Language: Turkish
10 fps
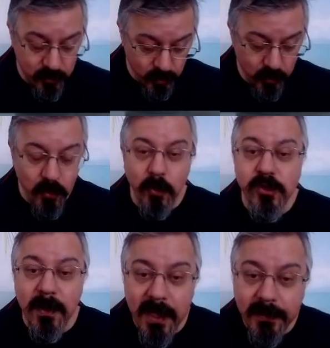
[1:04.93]
Çünkü o
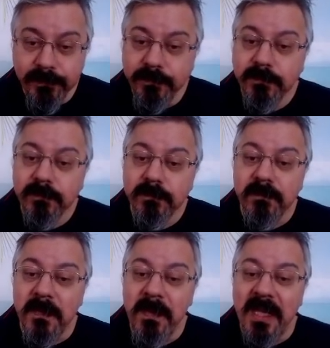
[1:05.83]
zaman
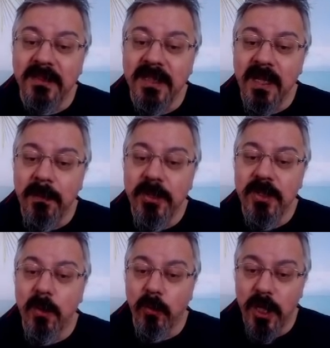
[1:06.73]
beyazlar
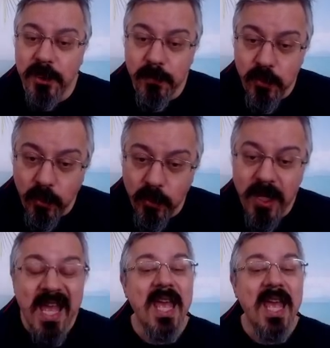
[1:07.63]
amacına ulaşmış olur.